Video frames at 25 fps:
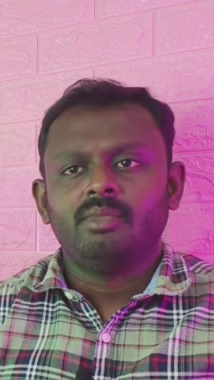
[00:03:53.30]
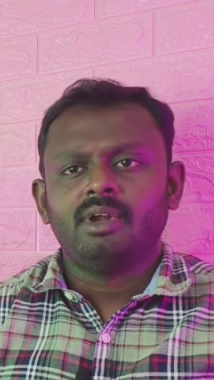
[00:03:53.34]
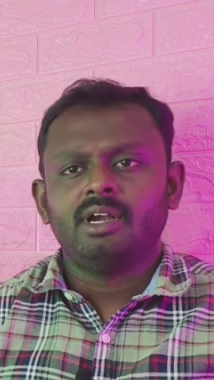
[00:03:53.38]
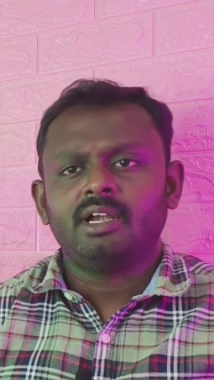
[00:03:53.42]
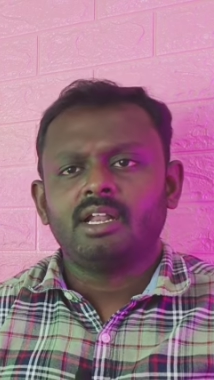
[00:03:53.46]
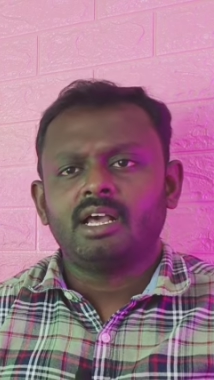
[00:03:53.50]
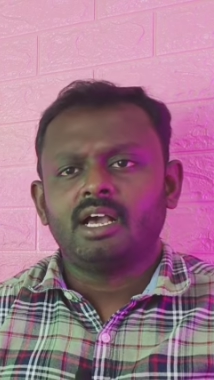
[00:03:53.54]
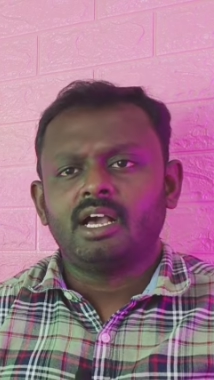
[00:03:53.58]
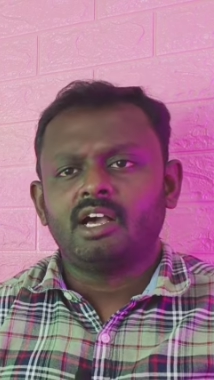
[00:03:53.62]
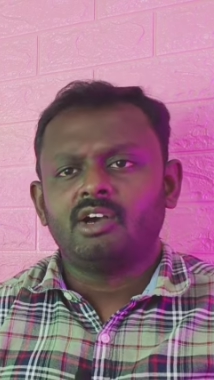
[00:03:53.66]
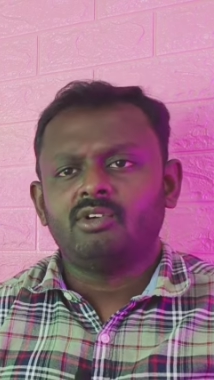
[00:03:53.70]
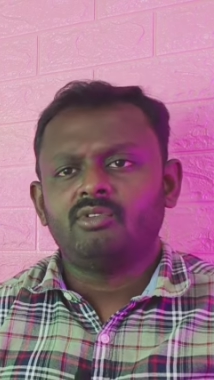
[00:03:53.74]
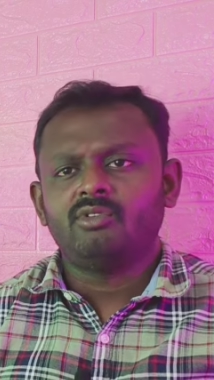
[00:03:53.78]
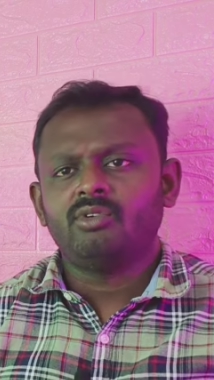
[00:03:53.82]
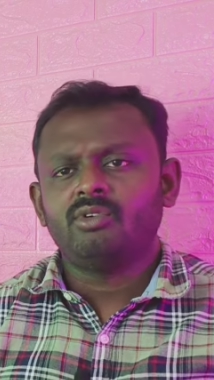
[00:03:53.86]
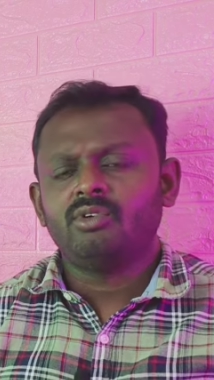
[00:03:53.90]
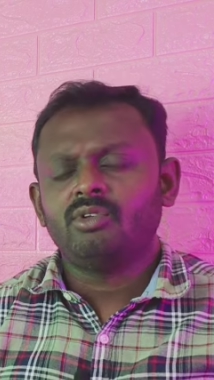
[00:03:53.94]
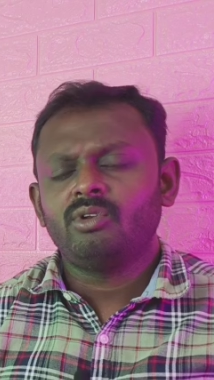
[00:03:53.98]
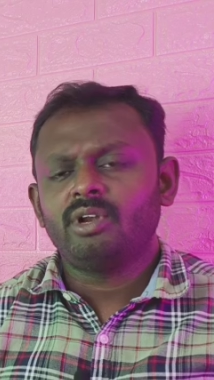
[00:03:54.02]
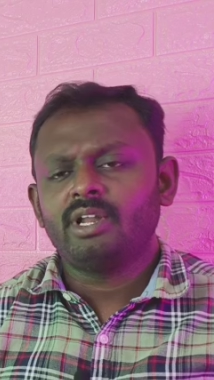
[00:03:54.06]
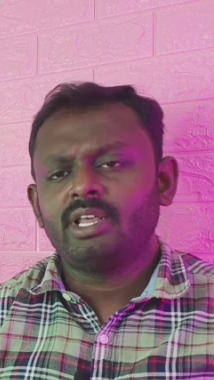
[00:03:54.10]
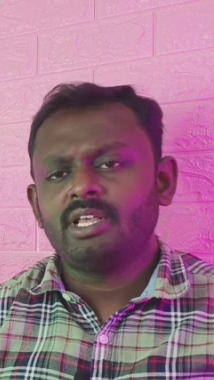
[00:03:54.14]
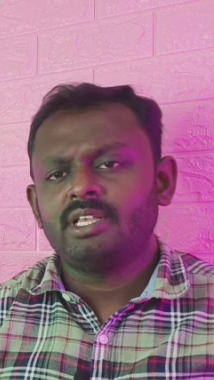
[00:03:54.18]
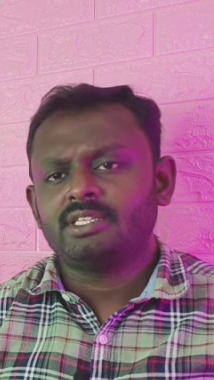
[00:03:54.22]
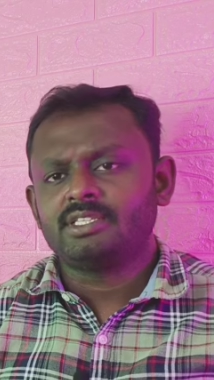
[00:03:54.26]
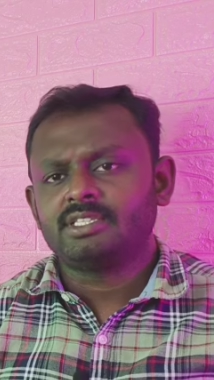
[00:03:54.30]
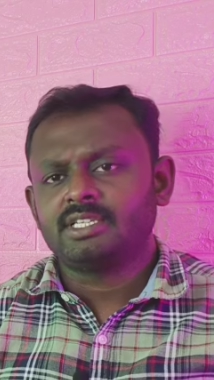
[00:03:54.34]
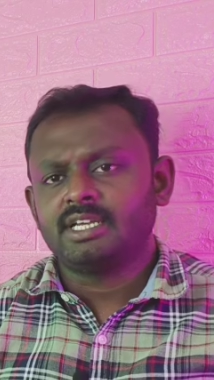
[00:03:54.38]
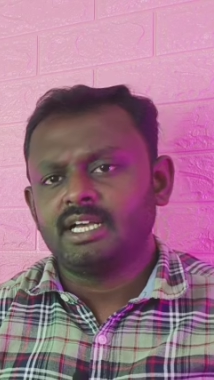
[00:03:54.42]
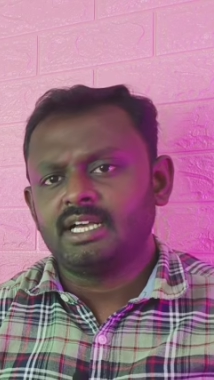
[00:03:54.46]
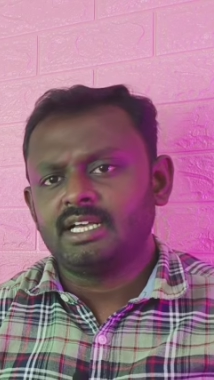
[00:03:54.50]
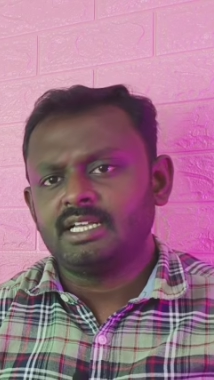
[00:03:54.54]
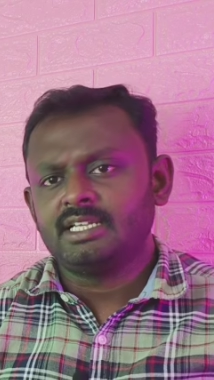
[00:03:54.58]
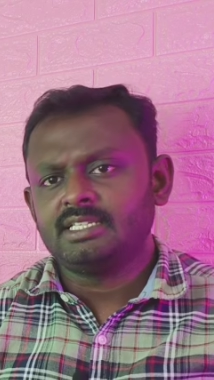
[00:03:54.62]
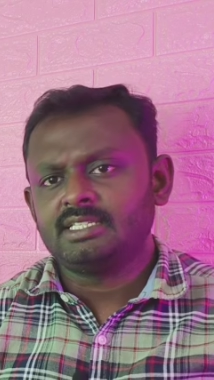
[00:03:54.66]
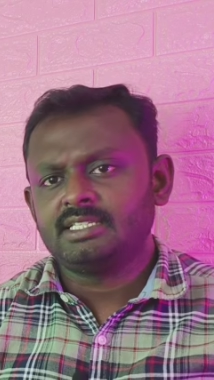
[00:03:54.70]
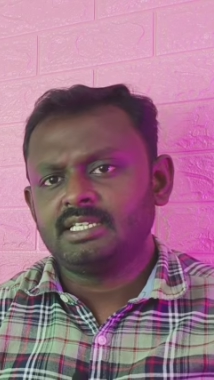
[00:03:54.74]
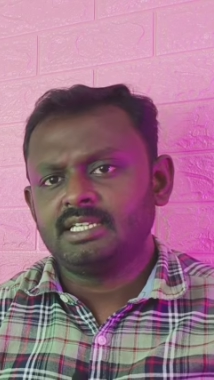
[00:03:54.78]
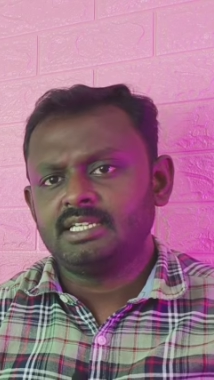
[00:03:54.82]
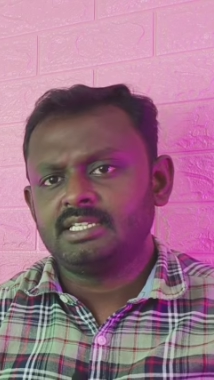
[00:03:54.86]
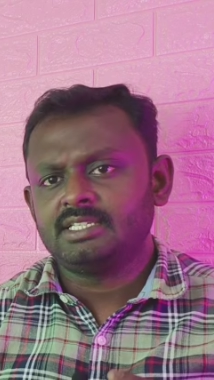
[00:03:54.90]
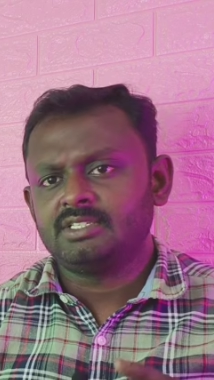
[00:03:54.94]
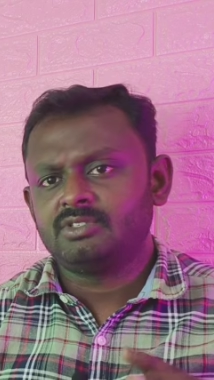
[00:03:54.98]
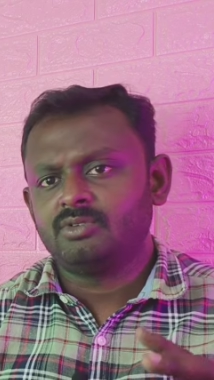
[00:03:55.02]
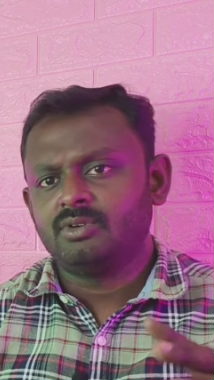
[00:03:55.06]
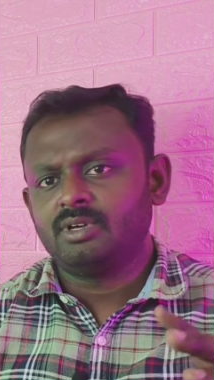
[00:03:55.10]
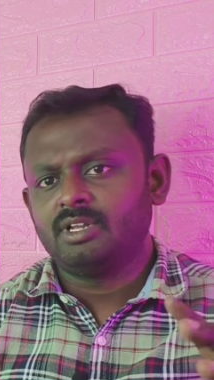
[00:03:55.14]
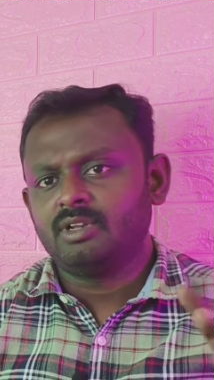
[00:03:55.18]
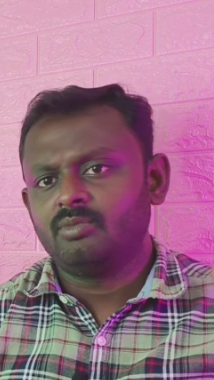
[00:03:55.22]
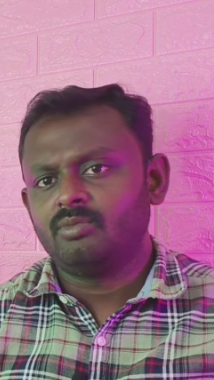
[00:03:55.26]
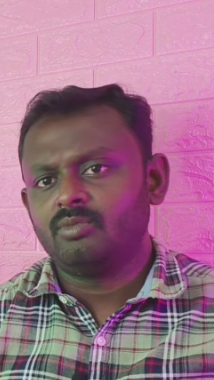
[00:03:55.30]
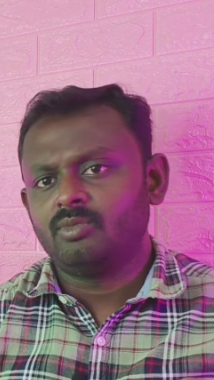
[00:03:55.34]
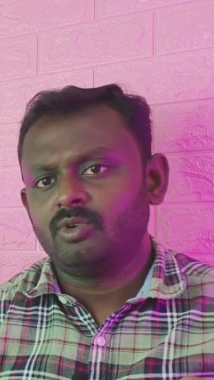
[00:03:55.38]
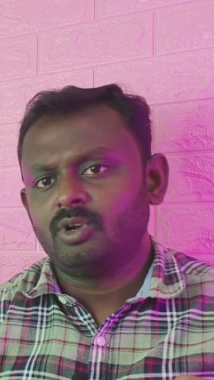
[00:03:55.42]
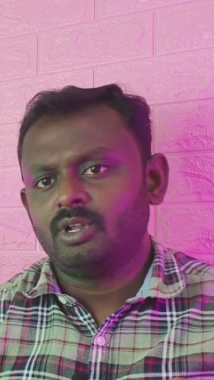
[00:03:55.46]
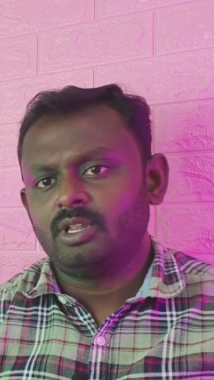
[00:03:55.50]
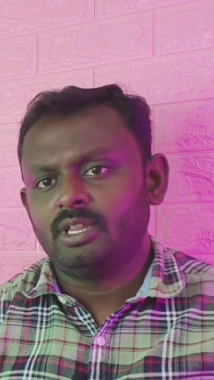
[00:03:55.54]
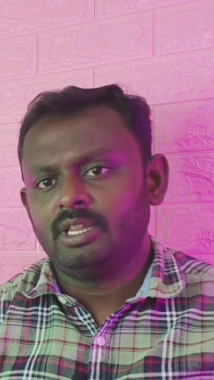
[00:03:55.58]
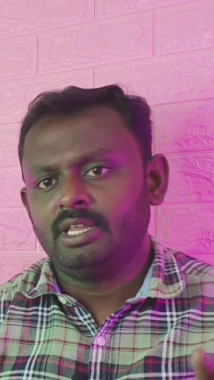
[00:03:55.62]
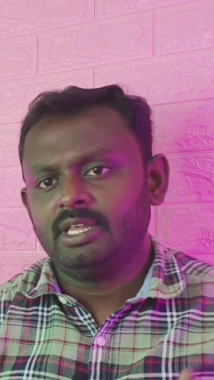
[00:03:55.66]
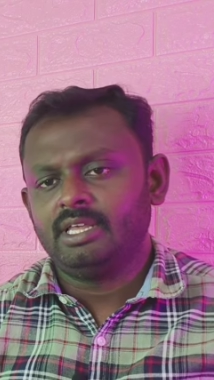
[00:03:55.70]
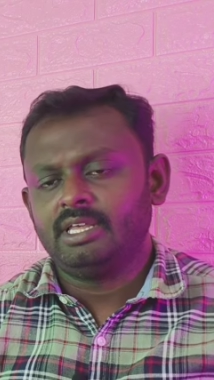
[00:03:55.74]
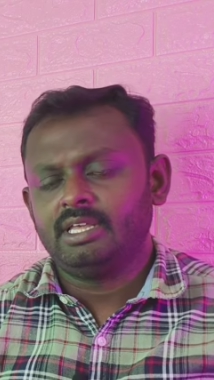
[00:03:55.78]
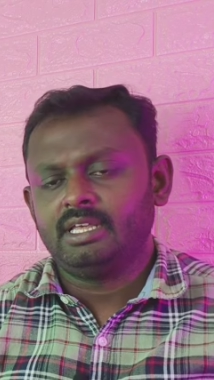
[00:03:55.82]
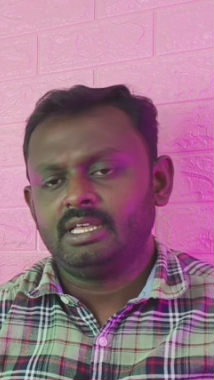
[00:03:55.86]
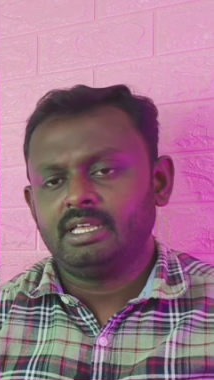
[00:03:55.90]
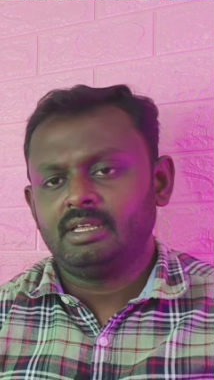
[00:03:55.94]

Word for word: பட் அவங்களுடைய சாய்ஸ் லிஸ்ட் வரும் பொழுது